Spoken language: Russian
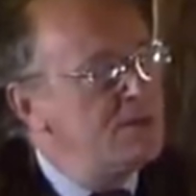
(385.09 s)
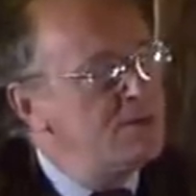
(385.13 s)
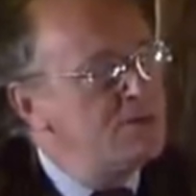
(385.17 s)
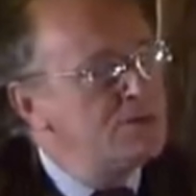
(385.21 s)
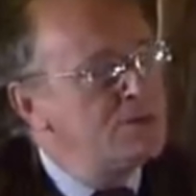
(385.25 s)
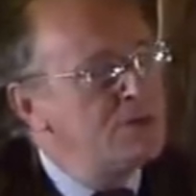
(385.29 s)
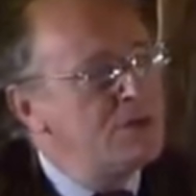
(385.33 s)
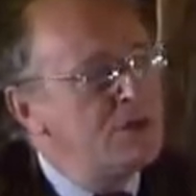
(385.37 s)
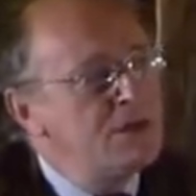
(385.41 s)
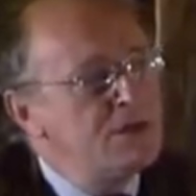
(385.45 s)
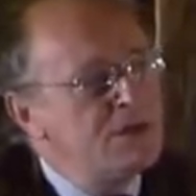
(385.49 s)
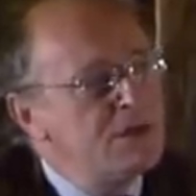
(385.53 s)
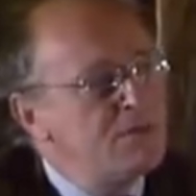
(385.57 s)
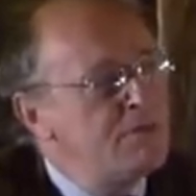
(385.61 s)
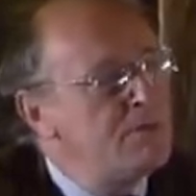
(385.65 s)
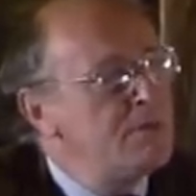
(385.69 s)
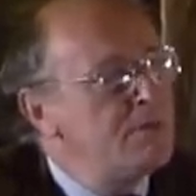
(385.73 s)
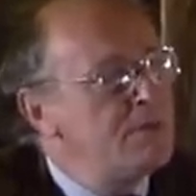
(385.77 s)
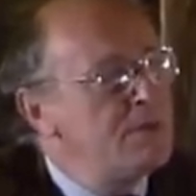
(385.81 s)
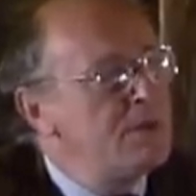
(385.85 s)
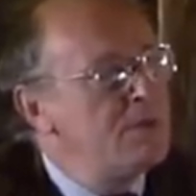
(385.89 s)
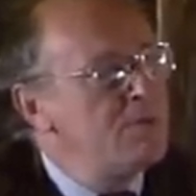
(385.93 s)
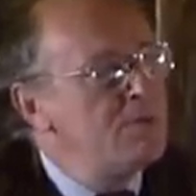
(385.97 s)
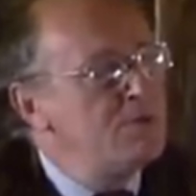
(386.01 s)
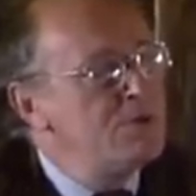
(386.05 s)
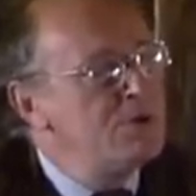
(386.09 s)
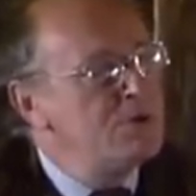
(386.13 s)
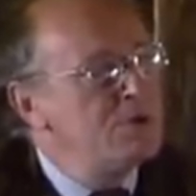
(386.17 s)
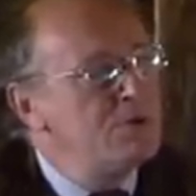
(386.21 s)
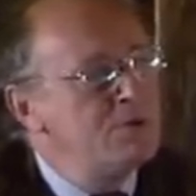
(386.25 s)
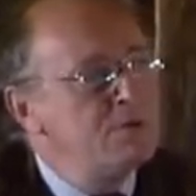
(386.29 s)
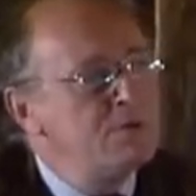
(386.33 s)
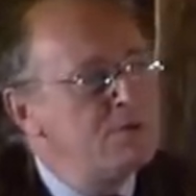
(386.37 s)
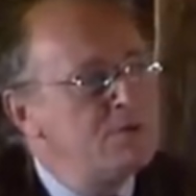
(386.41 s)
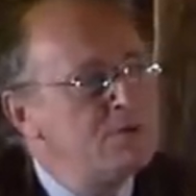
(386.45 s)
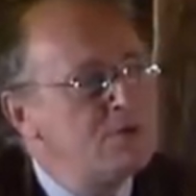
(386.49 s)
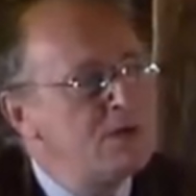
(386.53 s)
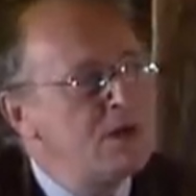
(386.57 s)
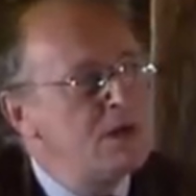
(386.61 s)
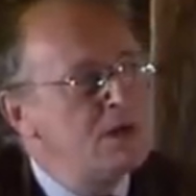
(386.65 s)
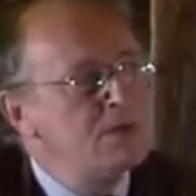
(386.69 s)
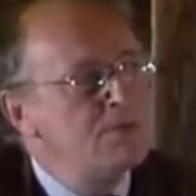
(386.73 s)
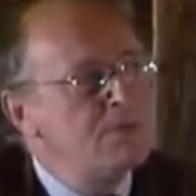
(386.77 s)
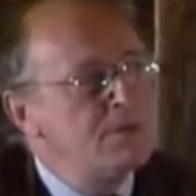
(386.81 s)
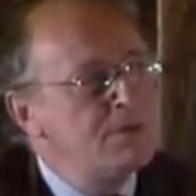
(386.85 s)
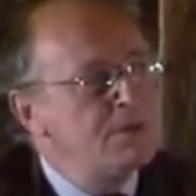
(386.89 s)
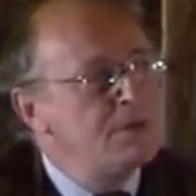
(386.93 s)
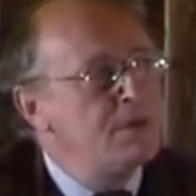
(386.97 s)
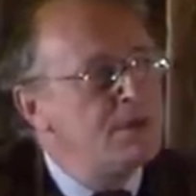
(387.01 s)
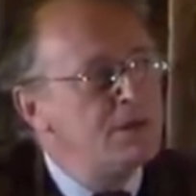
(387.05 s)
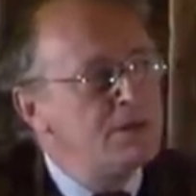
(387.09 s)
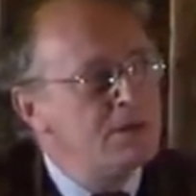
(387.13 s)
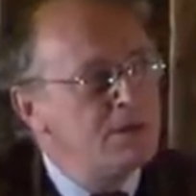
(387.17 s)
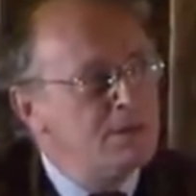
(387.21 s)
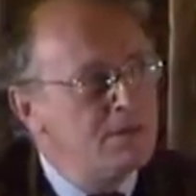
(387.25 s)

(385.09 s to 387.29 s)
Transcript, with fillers: уже хотя бы потому, что у него как бы нет